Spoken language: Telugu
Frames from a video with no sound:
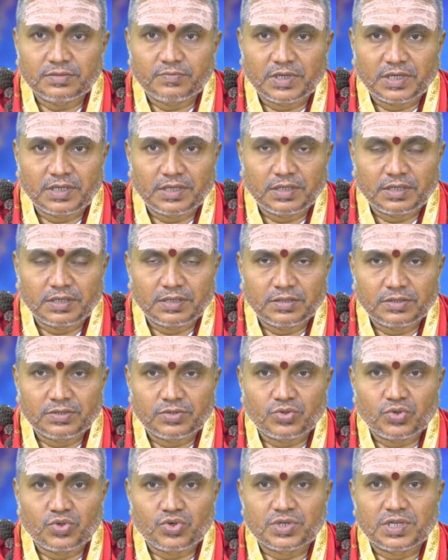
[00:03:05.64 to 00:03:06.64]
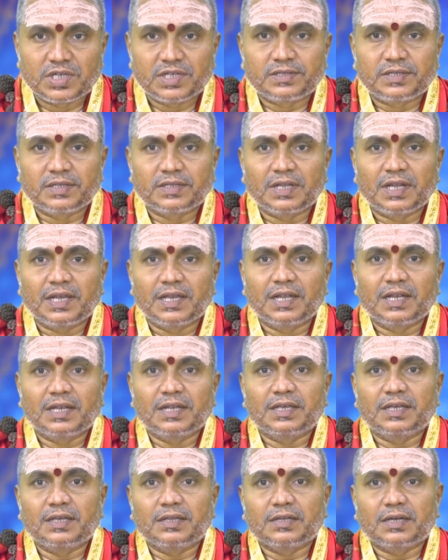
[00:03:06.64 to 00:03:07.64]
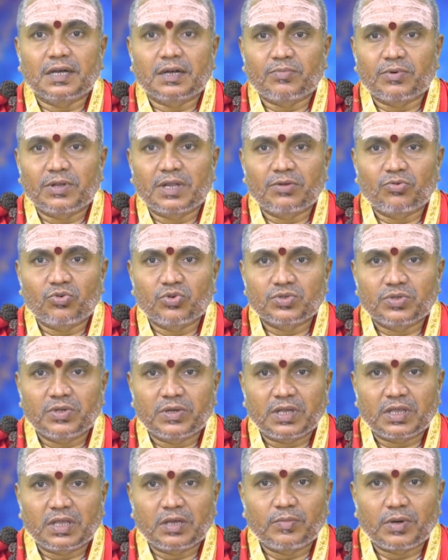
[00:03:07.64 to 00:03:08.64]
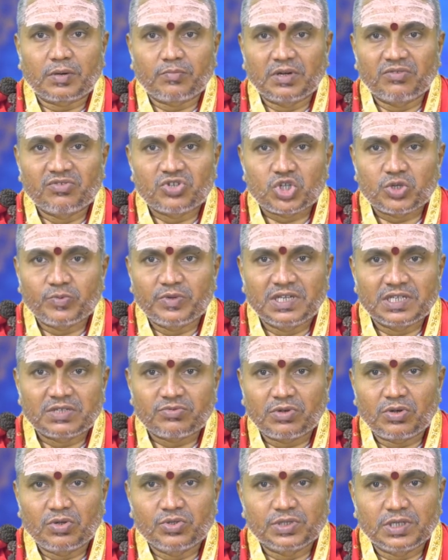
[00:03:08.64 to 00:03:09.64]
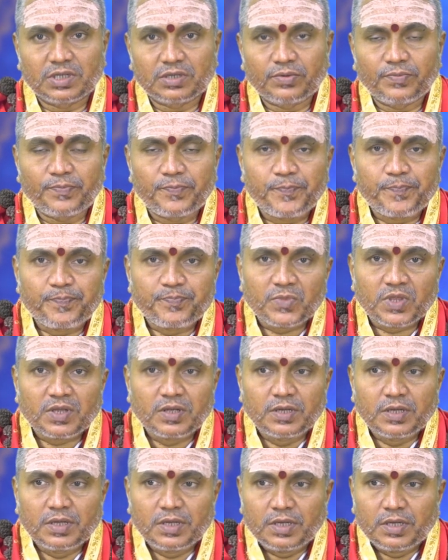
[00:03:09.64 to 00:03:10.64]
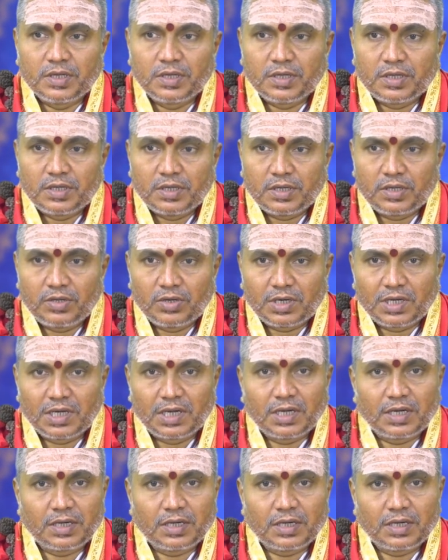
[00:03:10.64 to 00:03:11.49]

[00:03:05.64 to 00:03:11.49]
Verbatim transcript: మరి సృష్టి స్థితి లయల్ని నడపడానికి కోసం కదా బ్రహ్మ విష్ణు మహేశ్వరులు వచ్చారు ఈ యొక్క